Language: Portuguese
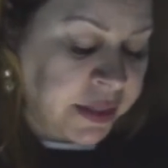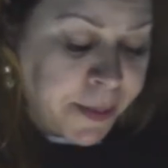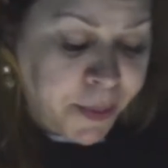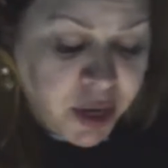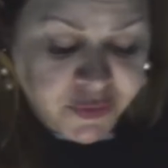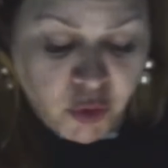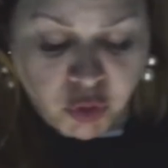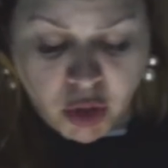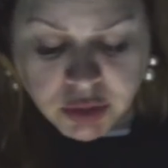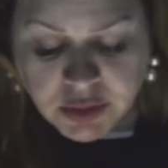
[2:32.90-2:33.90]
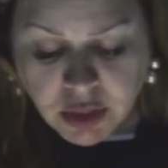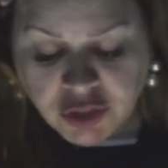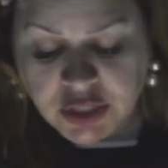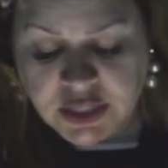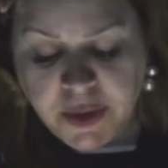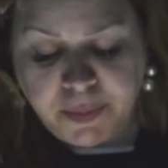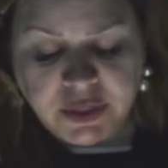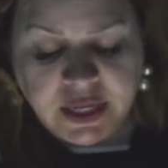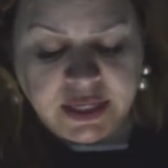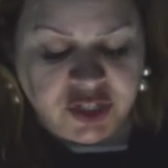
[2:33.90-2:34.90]
Depois voltou aos
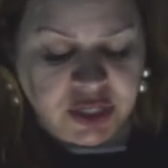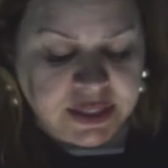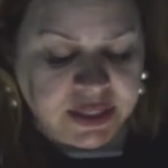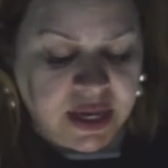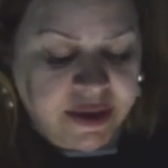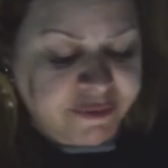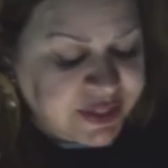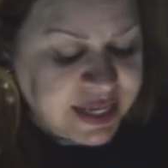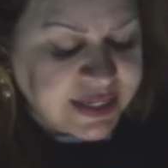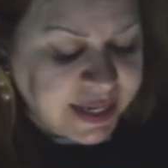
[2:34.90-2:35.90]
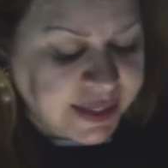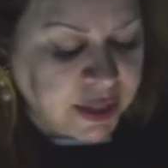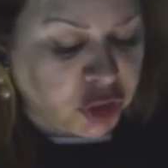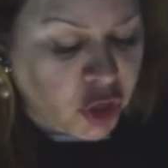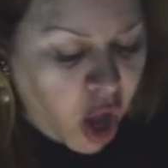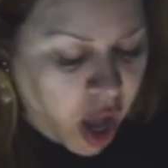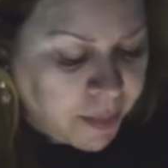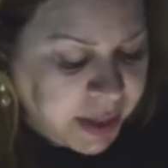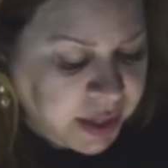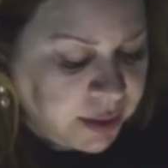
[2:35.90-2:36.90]
discípulos e lhes disse: Vocês ainda
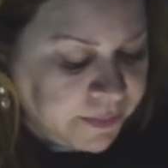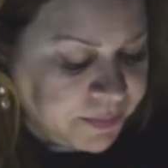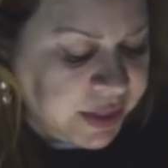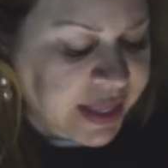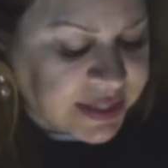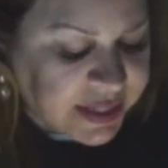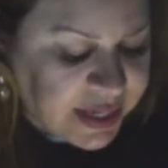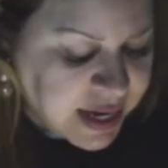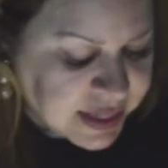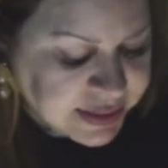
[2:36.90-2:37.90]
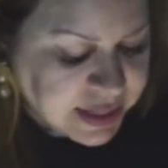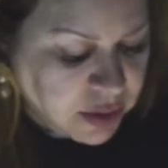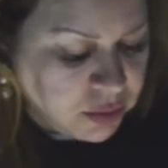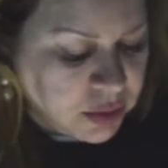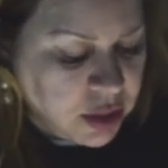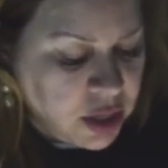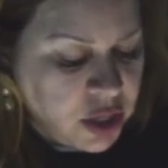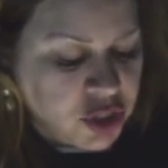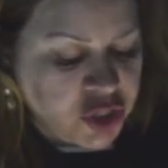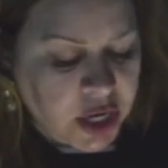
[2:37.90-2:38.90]
dormem e descansam,
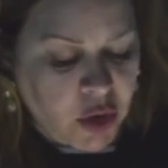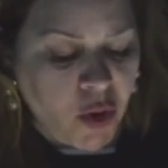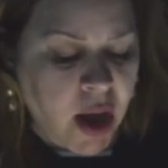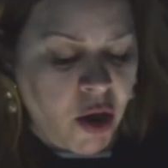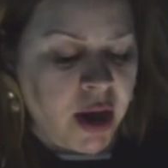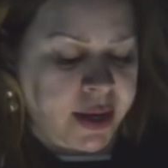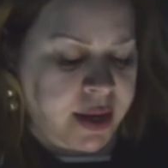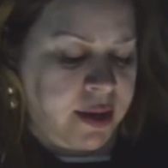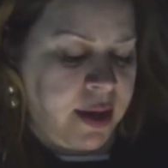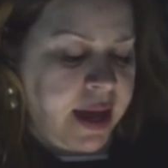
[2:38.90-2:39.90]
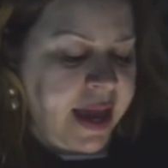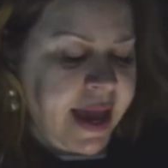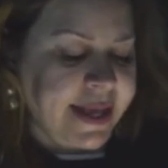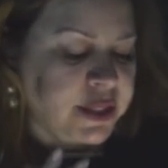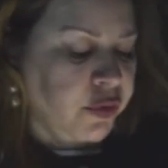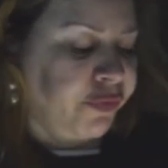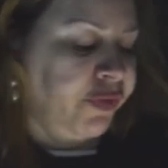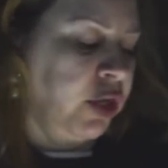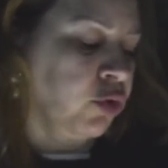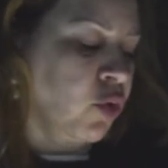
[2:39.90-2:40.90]
chegou a hora. Eis que o
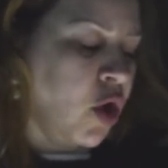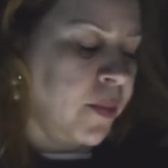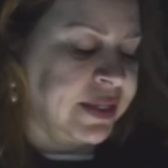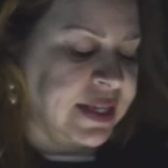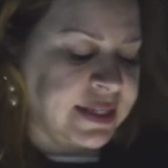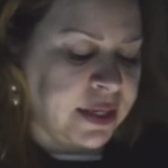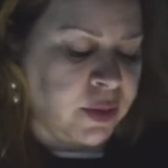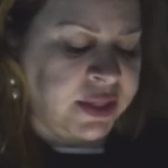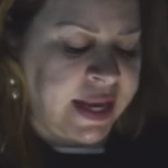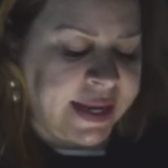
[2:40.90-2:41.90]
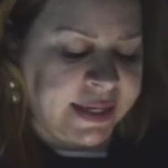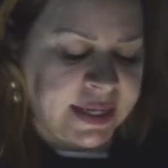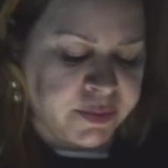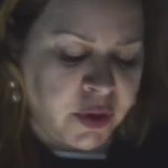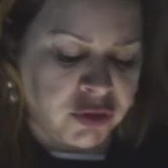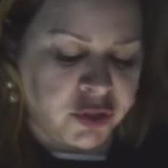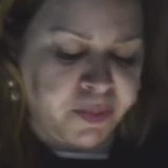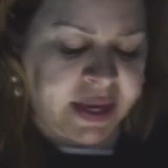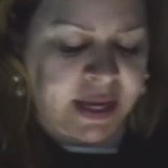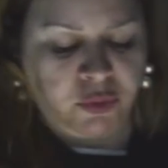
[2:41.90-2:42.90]
filho do homem está sendo entregue nas mãos de
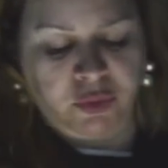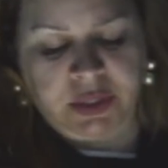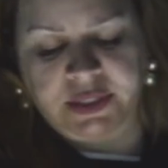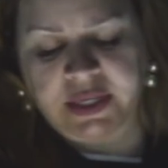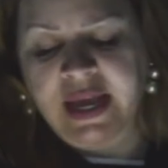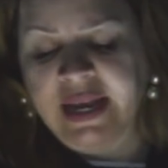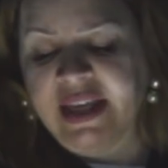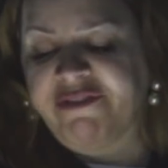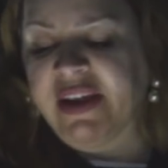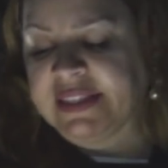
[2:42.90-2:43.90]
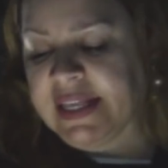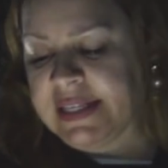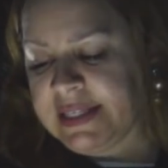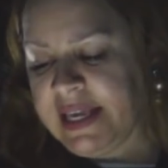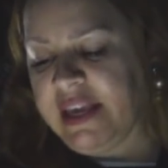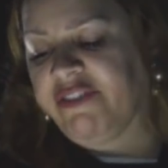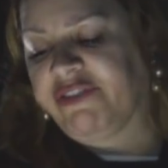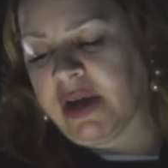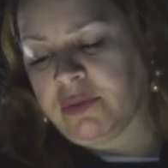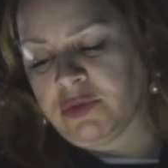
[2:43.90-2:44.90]
pecadores. Levantem-se e
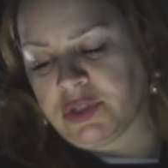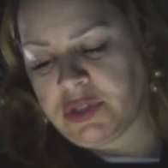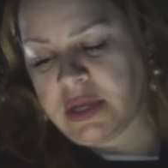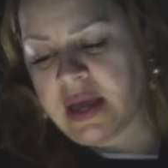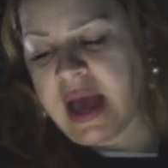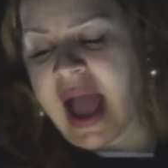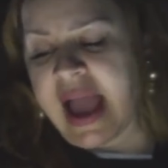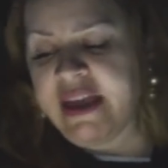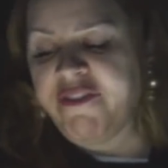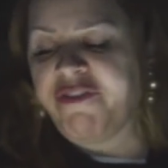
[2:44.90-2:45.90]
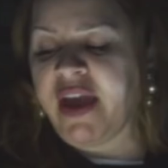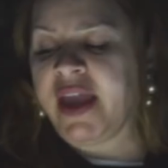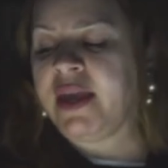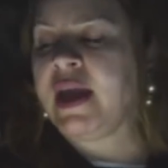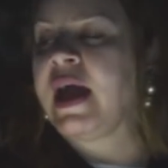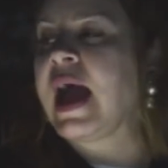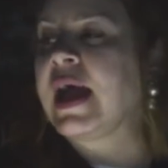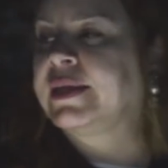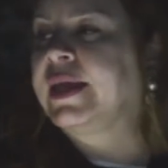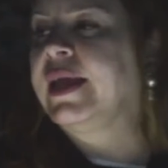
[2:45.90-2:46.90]
vamos. Aí vem
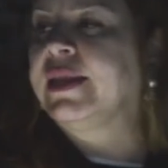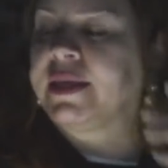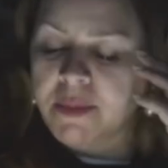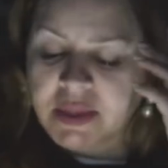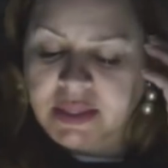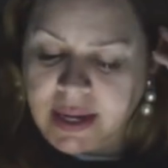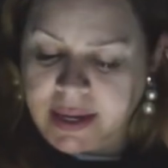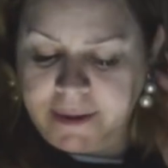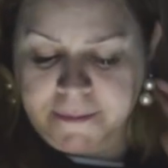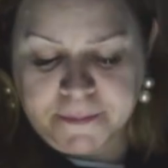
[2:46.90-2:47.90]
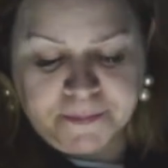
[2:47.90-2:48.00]
aquele que me trai.